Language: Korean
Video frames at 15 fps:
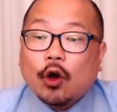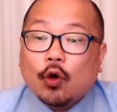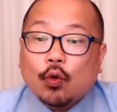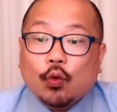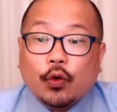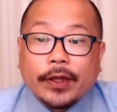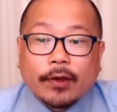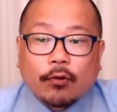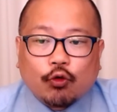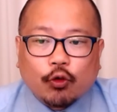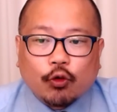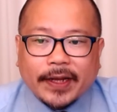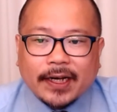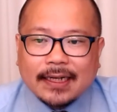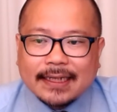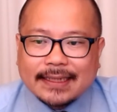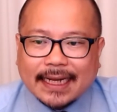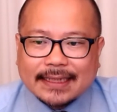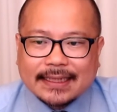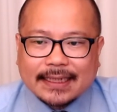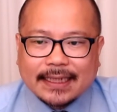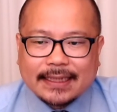우리 국민을
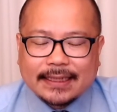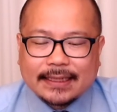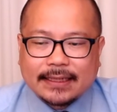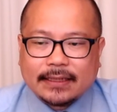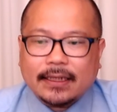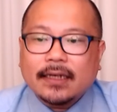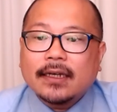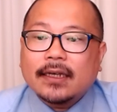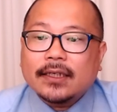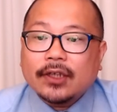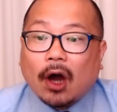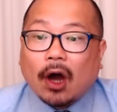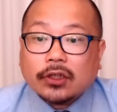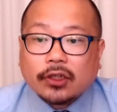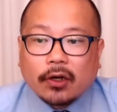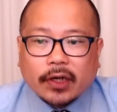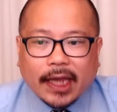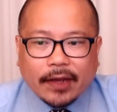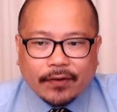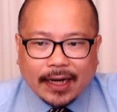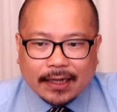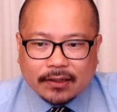희생시키는 여적
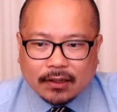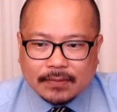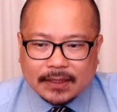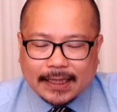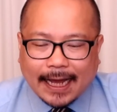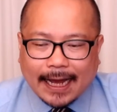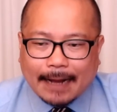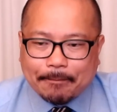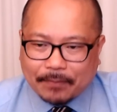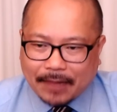행위라는 겁니다.